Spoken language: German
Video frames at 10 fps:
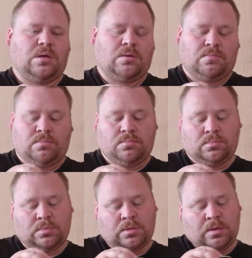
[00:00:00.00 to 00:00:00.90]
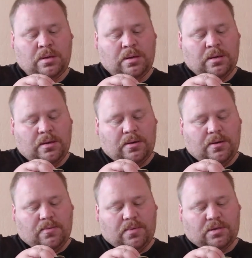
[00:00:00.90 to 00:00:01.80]
Ähm,
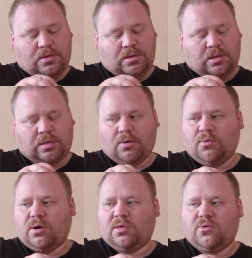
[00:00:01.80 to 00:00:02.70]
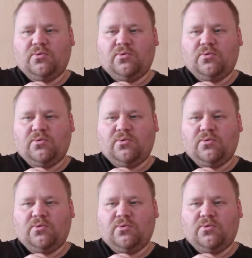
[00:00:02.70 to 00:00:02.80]
was ich jetzt auch ganz